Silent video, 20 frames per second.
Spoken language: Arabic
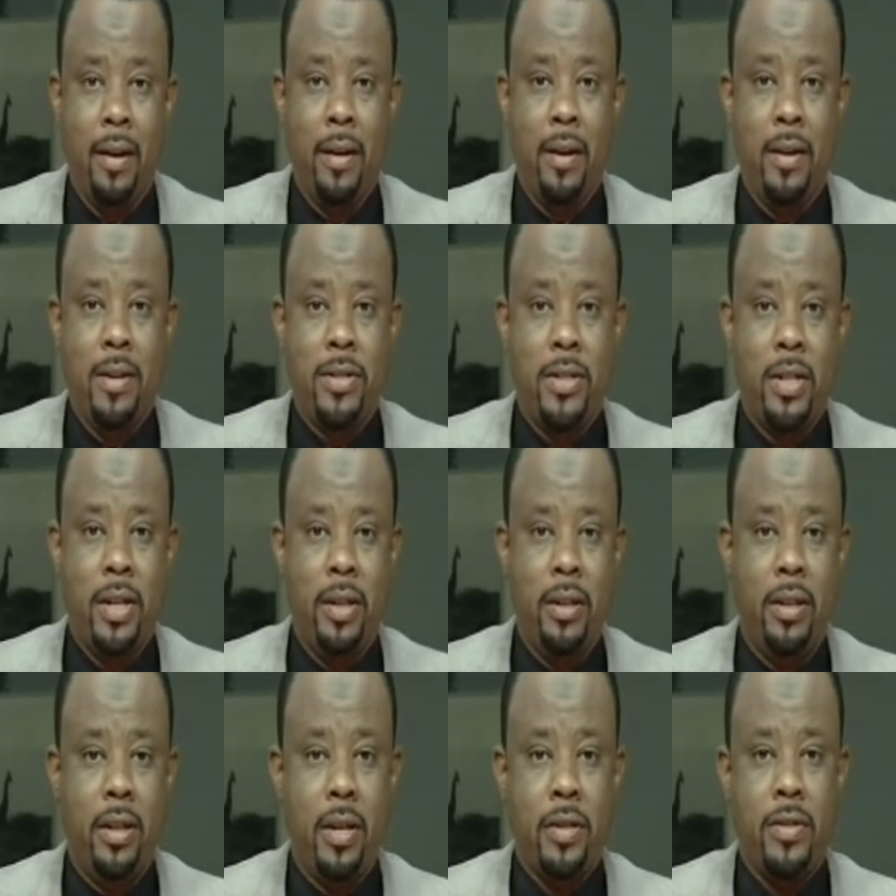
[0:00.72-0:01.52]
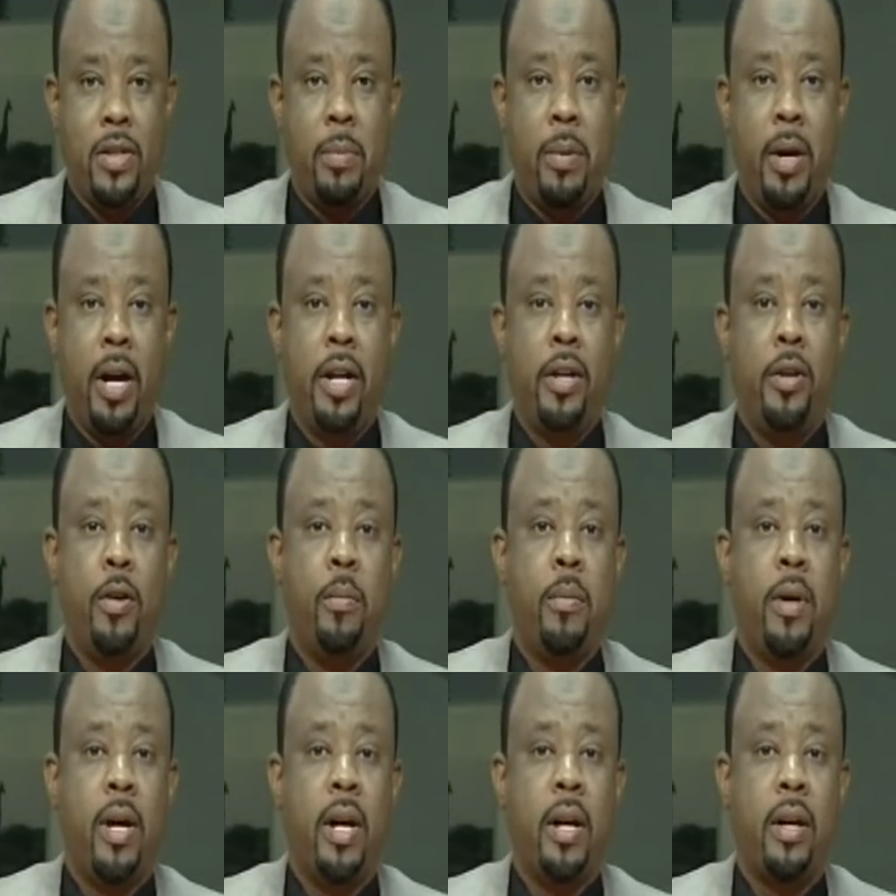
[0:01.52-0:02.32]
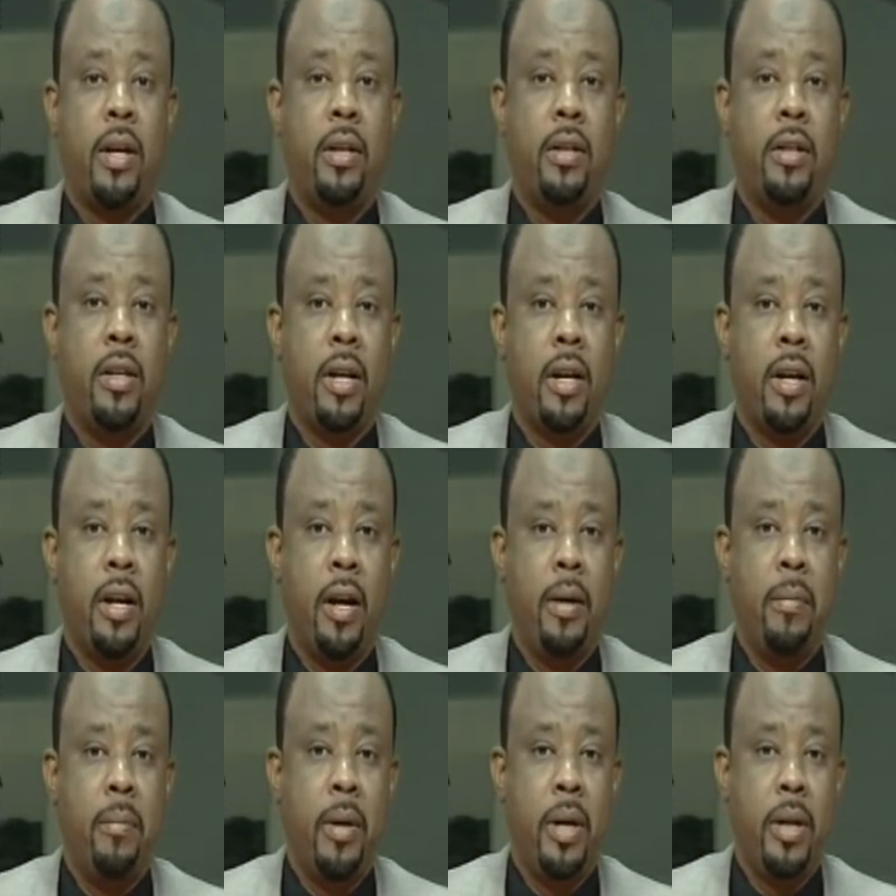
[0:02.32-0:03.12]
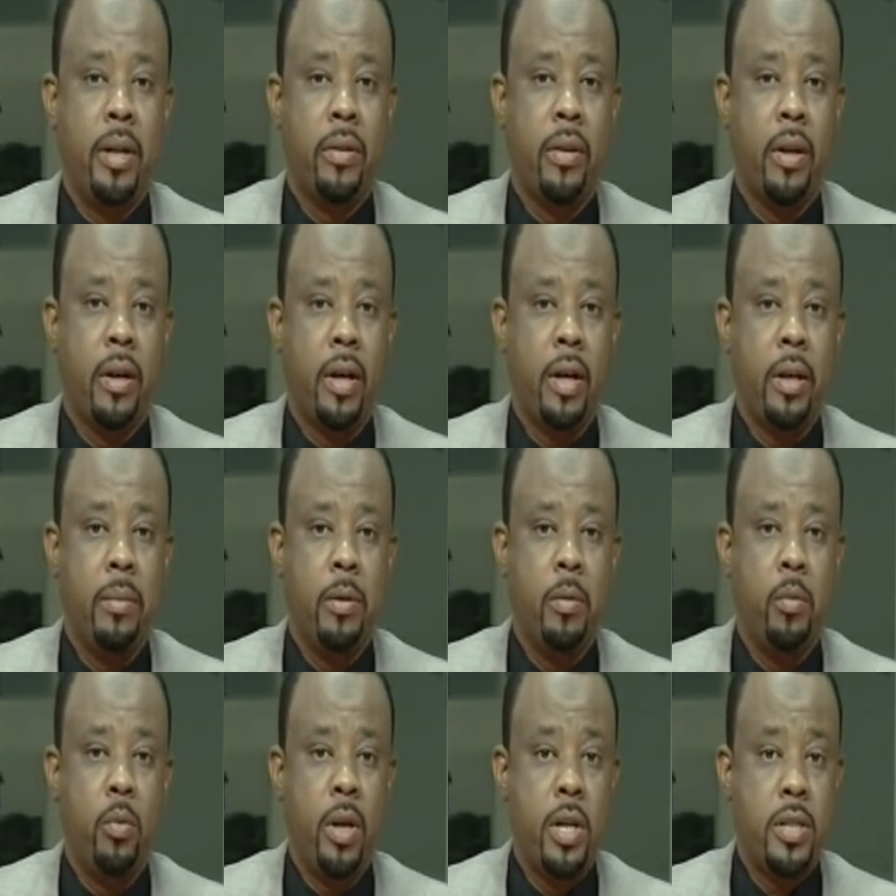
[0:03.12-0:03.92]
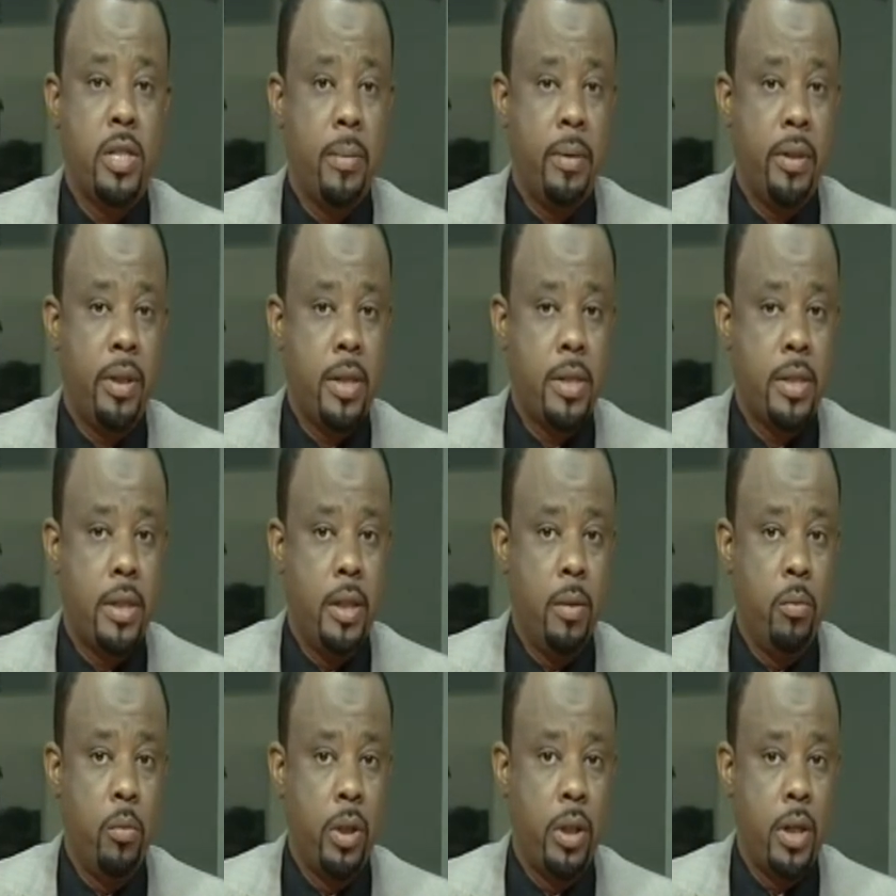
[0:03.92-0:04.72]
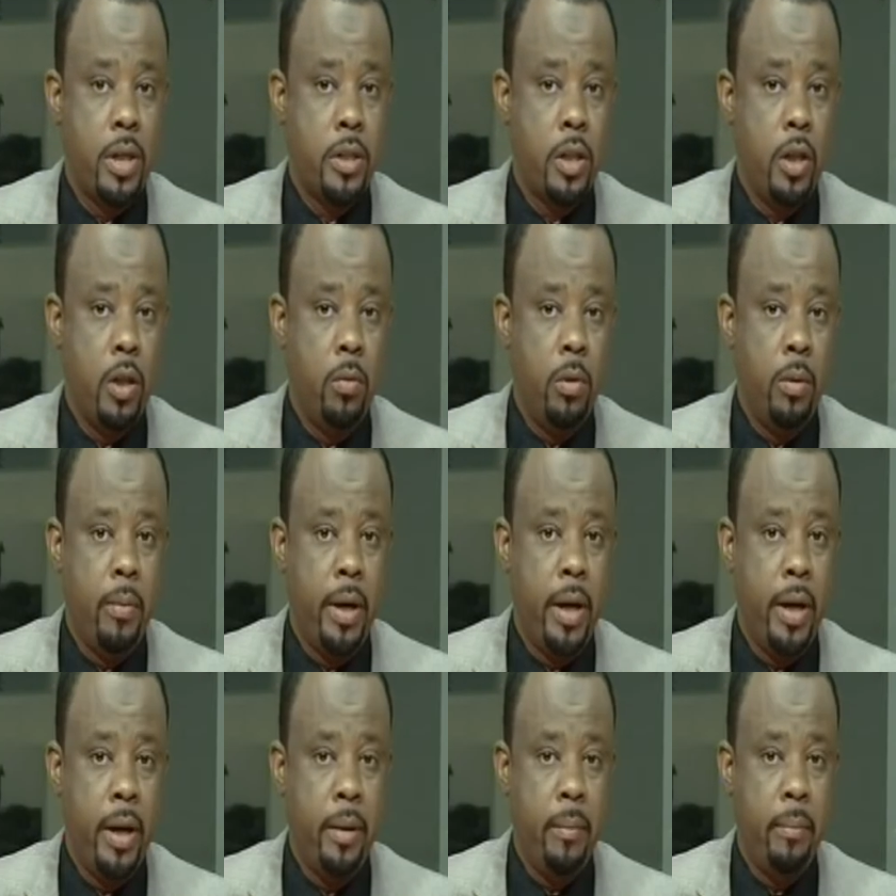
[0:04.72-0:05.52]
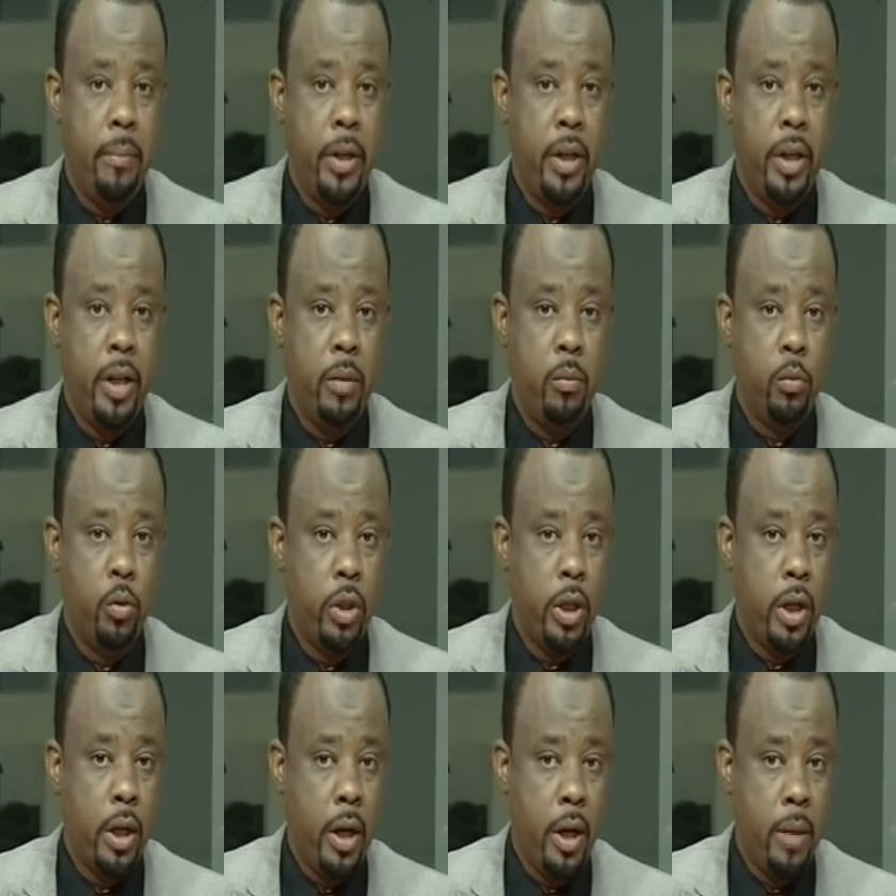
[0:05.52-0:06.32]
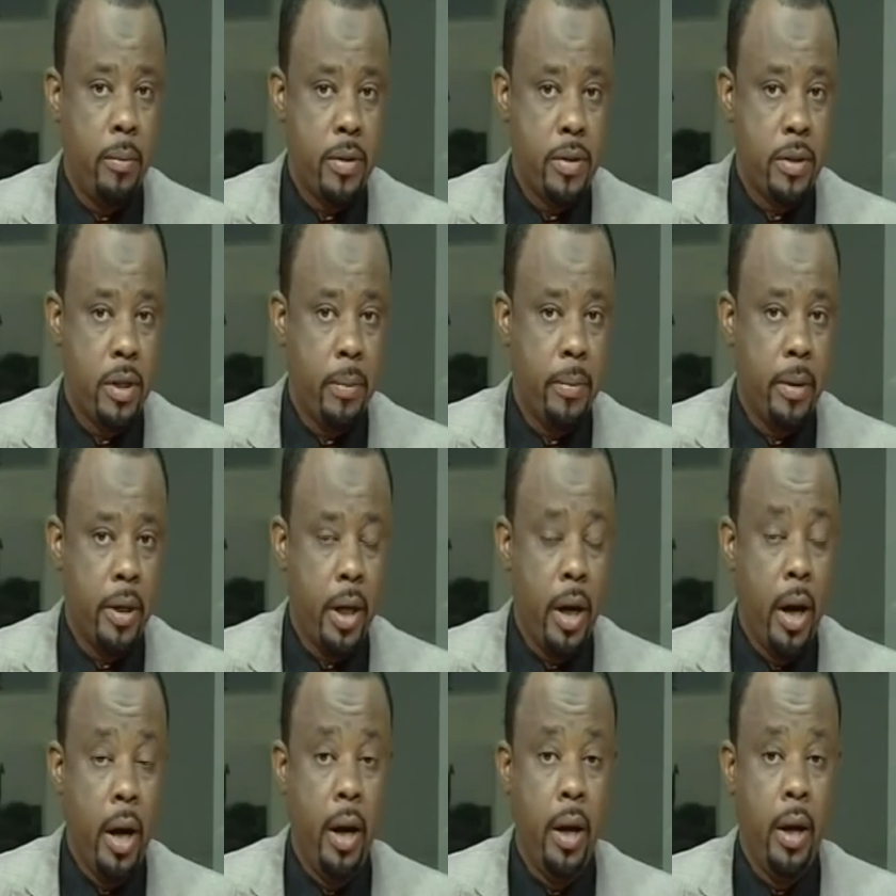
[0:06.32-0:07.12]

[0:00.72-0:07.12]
شهد صباح اليوم مقر الإدارة العامة للضرائب بمناسبة تسليم وتسلم المهام بين المدير العام السابق